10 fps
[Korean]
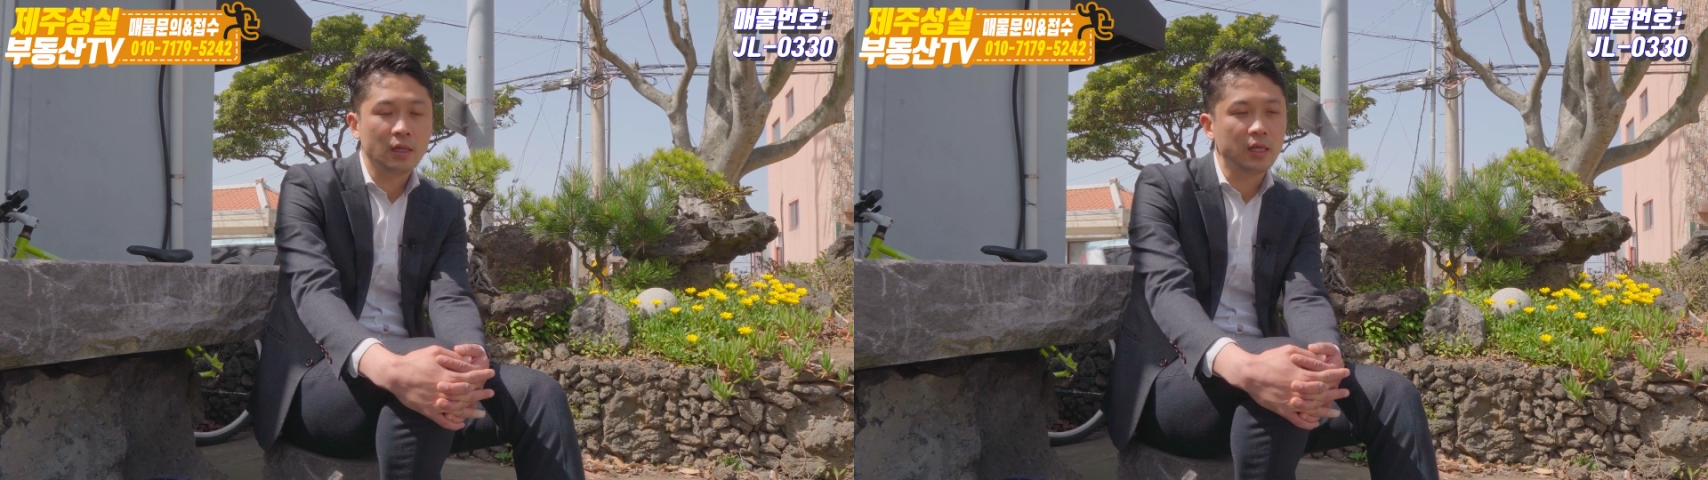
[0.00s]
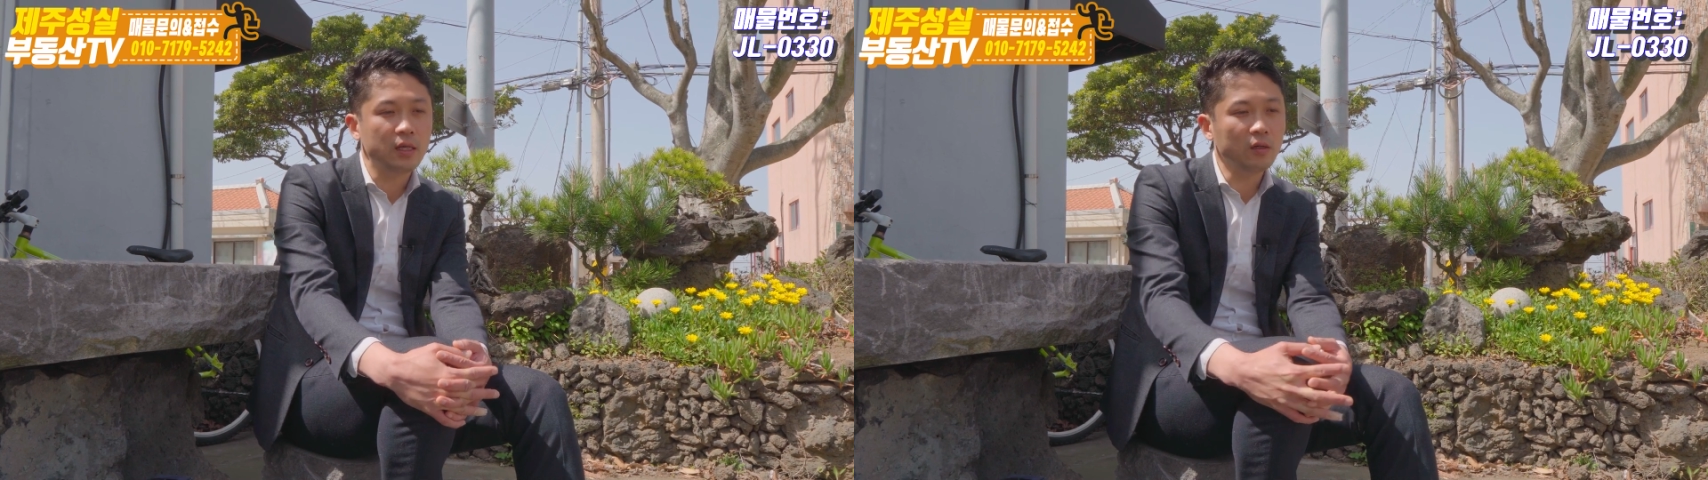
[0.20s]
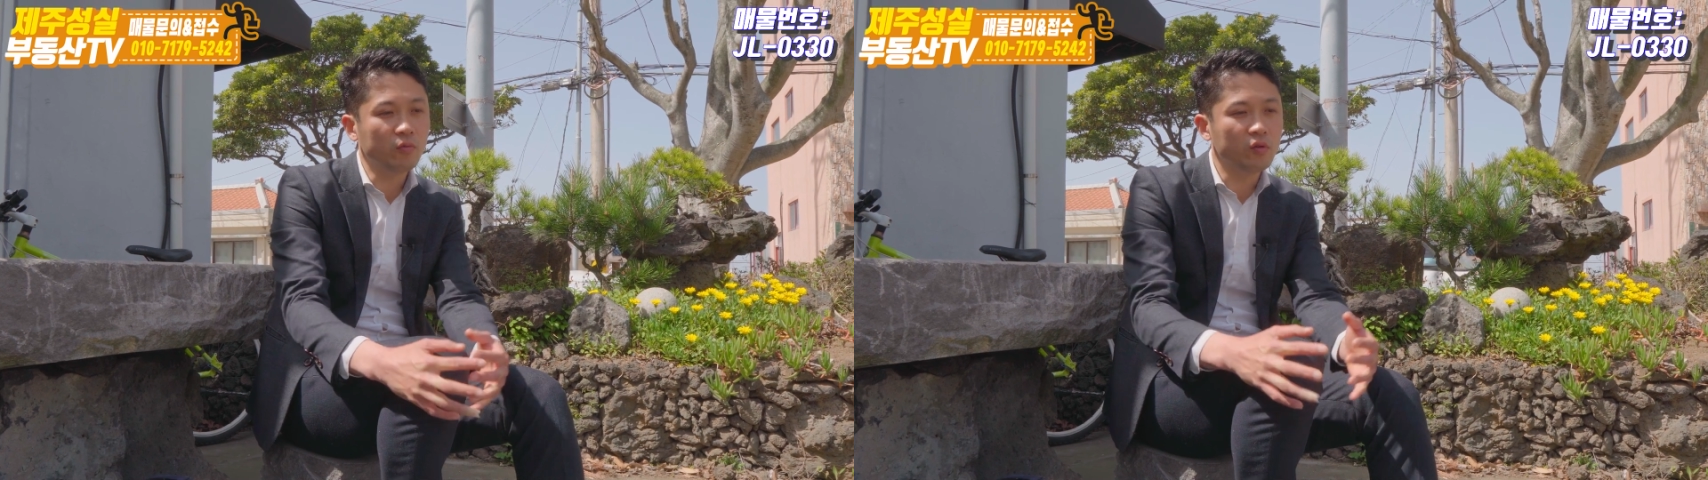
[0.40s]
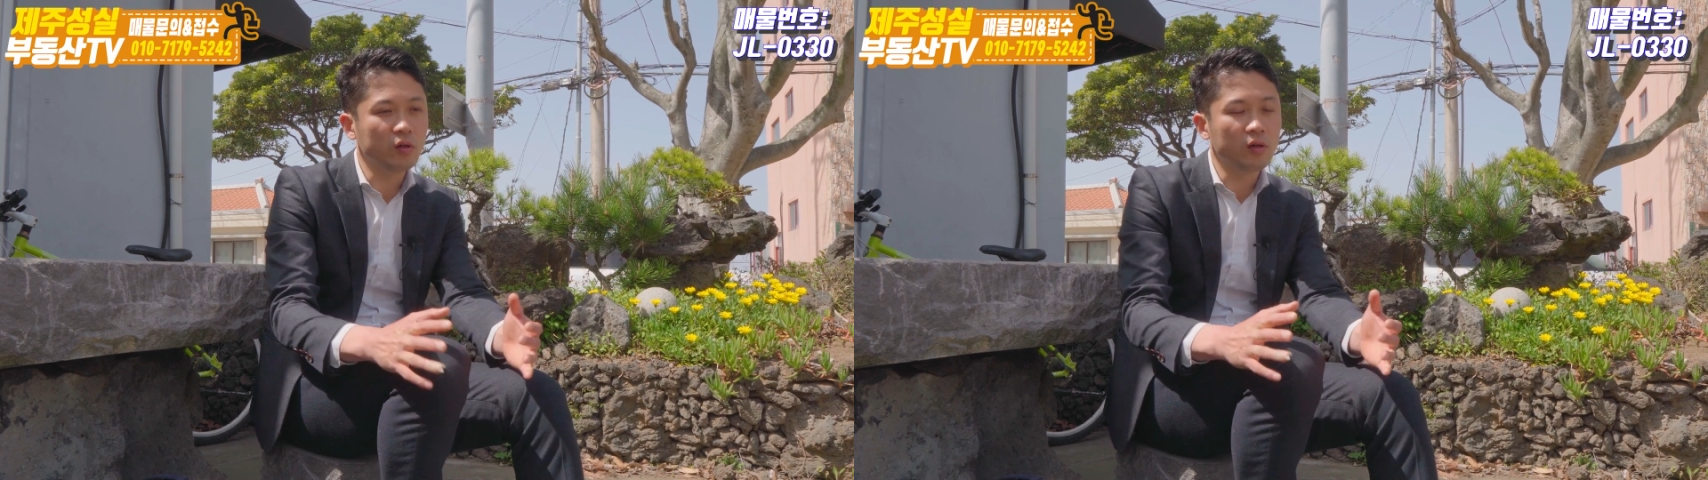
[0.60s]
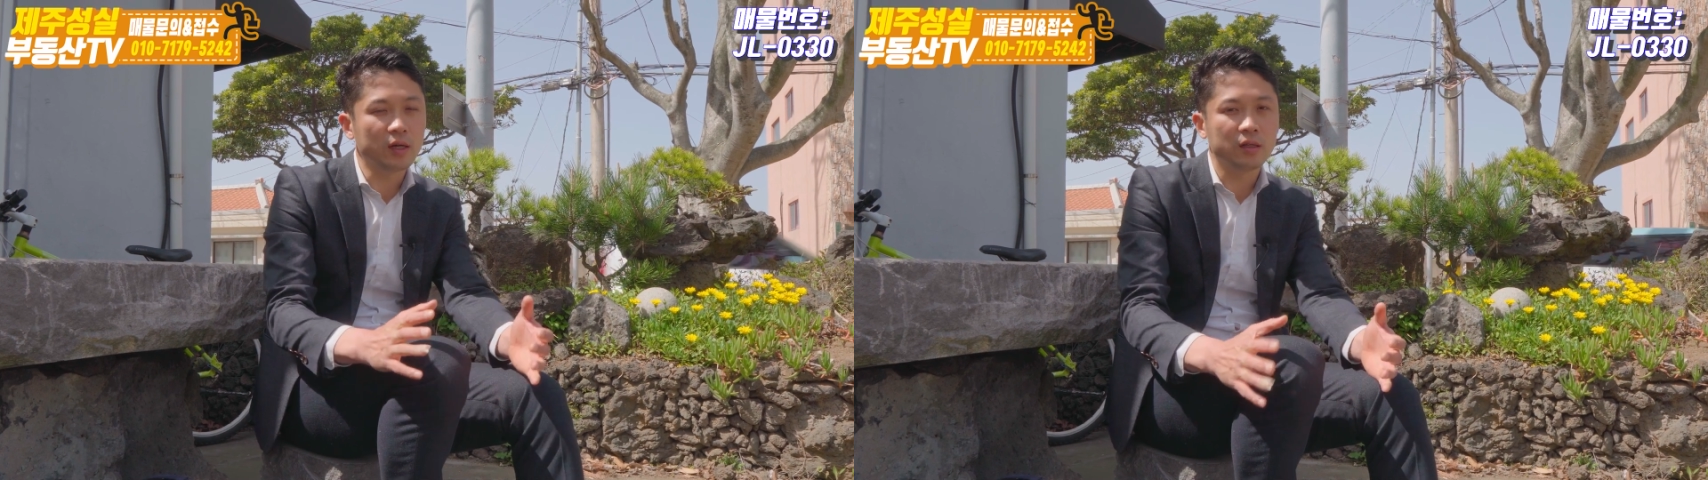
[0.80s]
이런
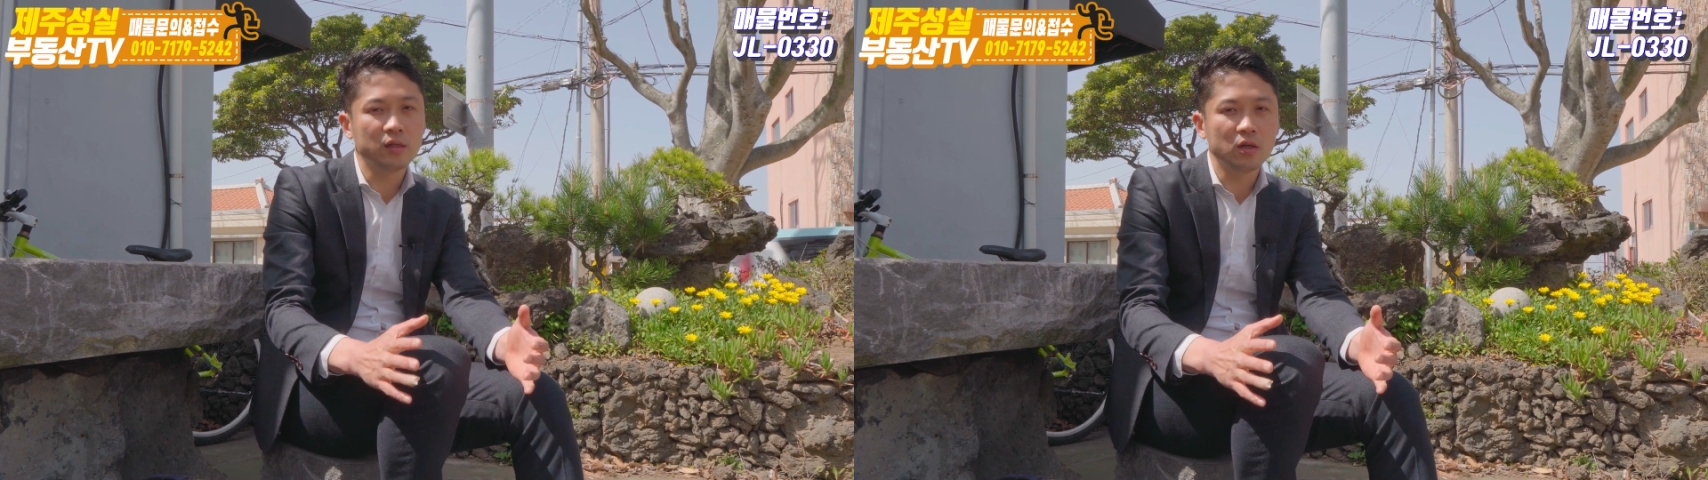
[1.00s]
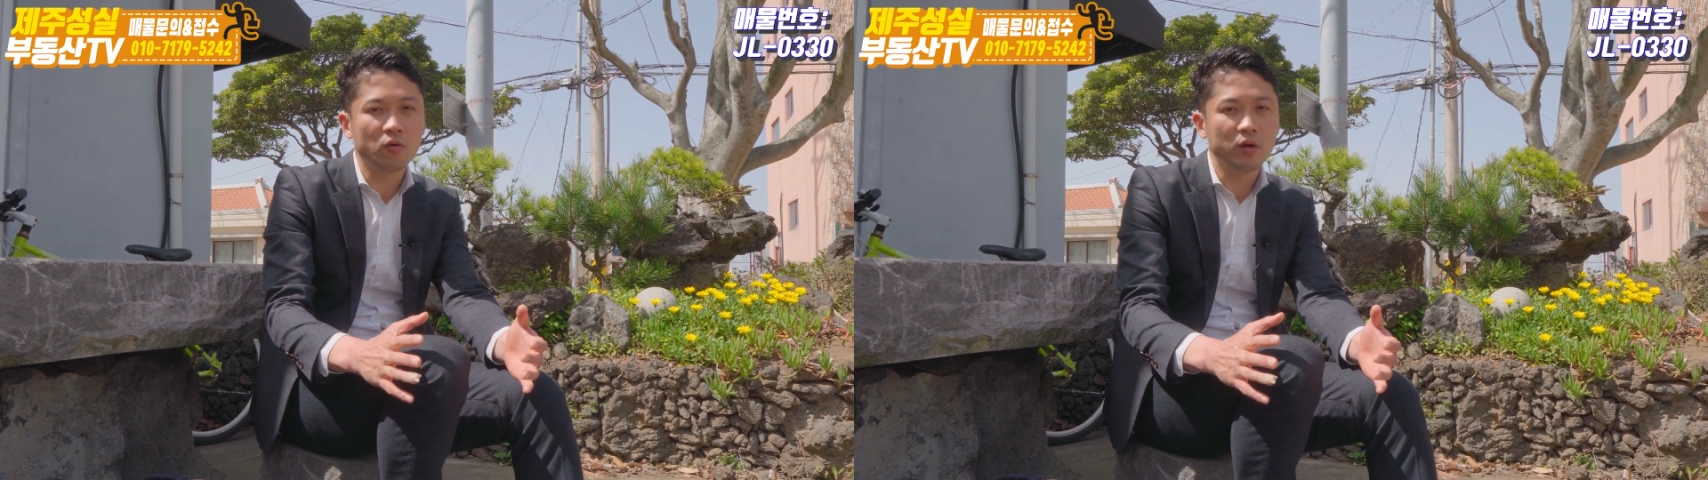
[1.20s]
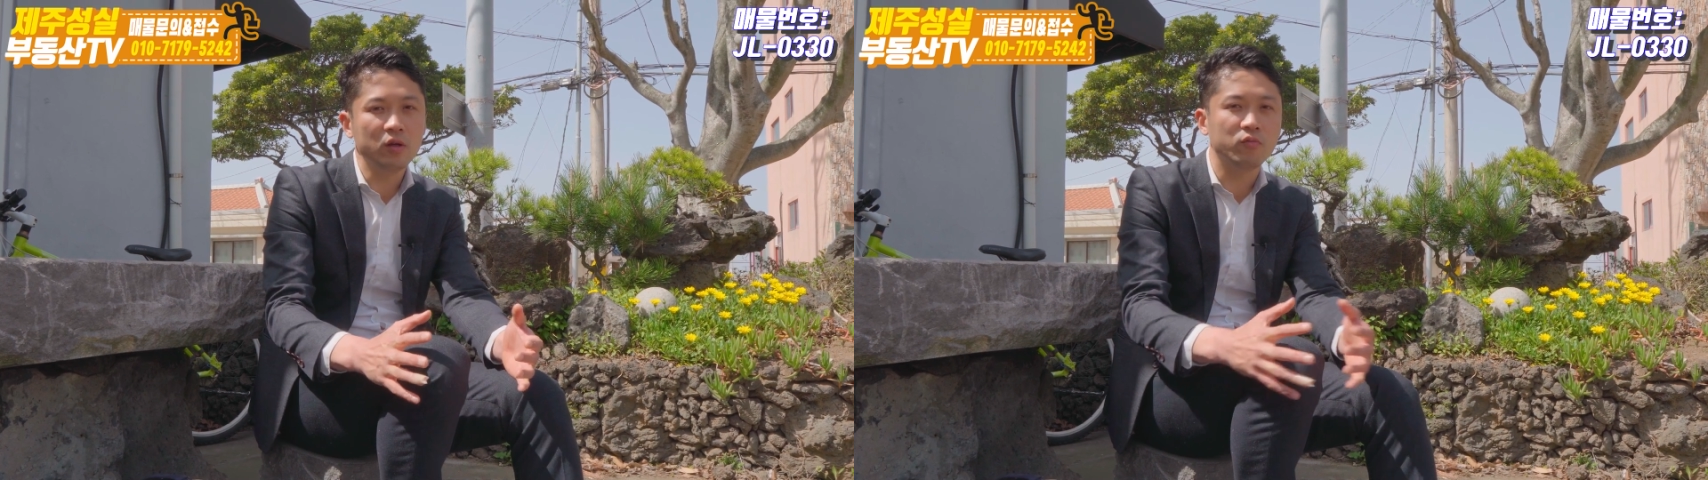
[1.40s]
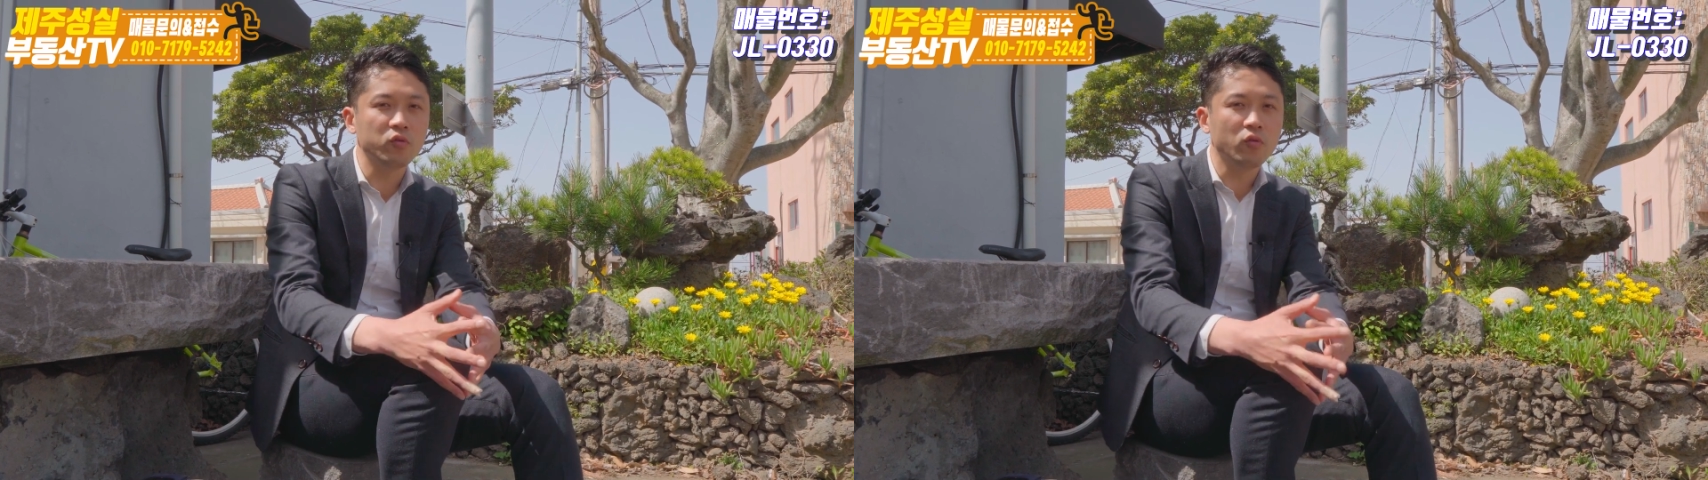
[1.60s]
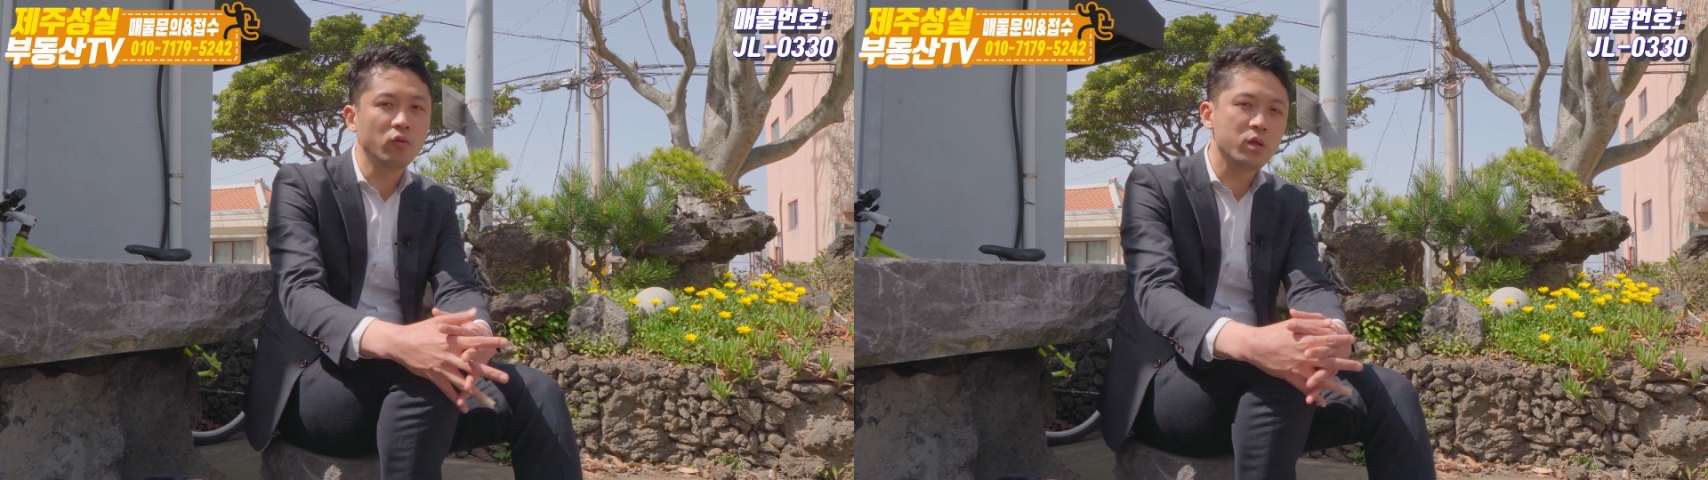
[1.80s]
물건 같은 경우에는
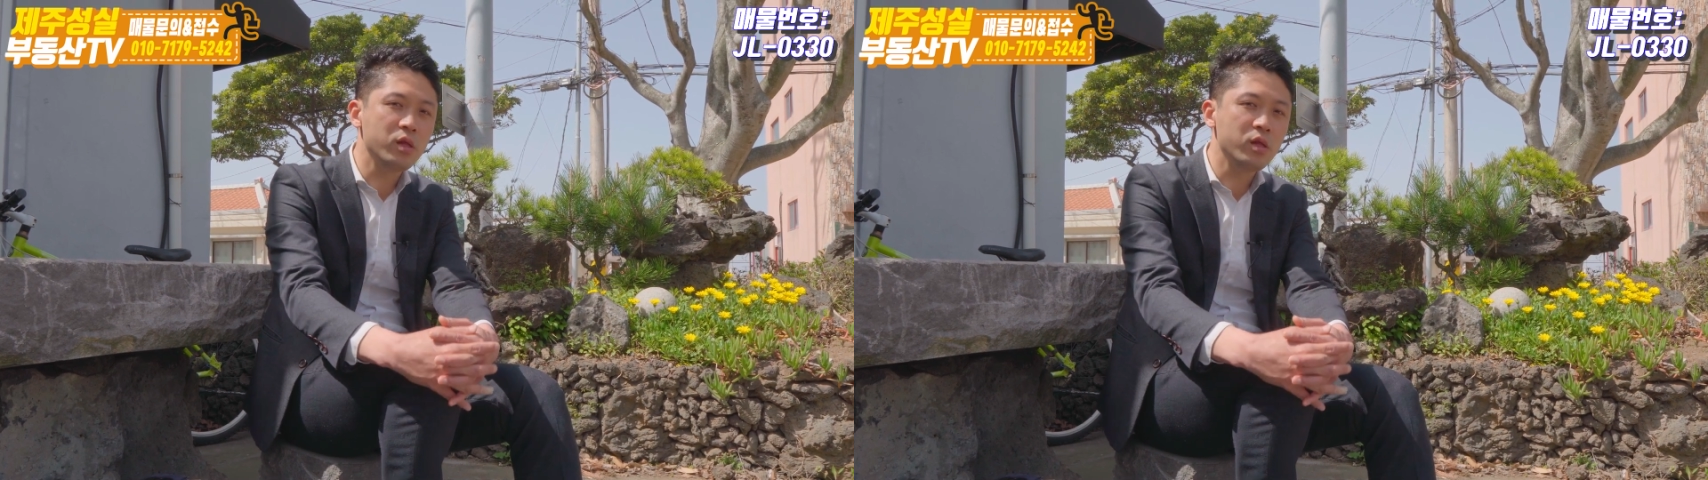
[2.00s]
무조건